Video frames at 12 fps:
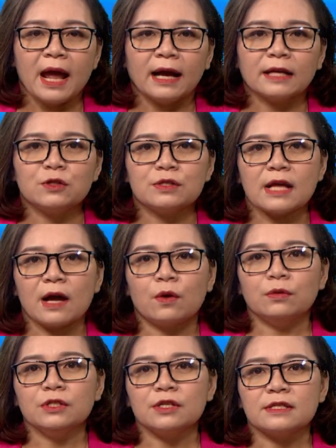Các chuyên gia
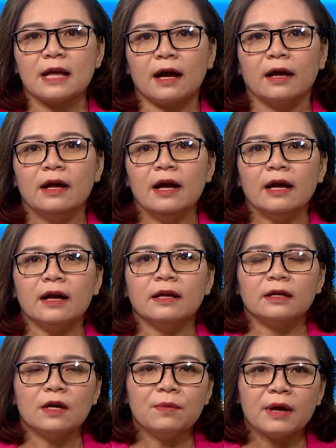cũng cho rằng
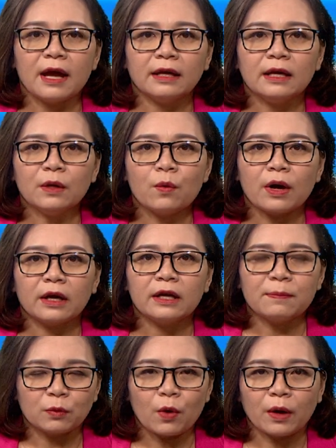cần công khai kết quả
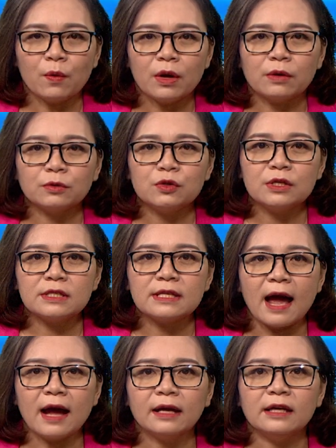kiểm toán hoạt động chuyển
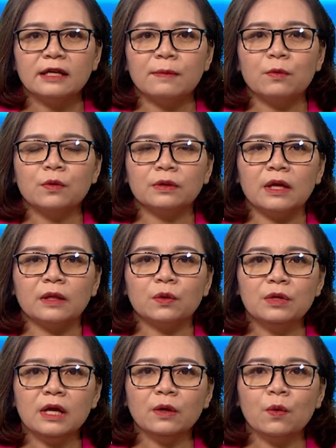giá, kinh nghiệm quốc tế
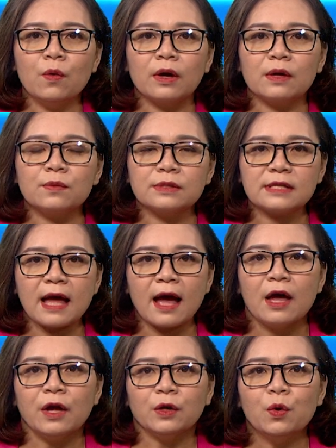tốt nhất của các quốc gia
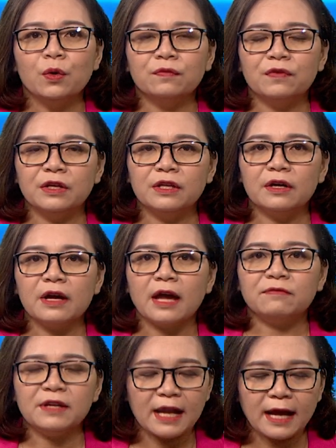đối với những
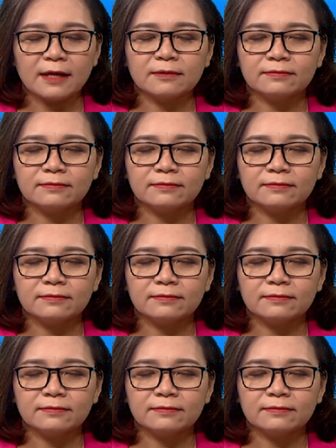hành vi này.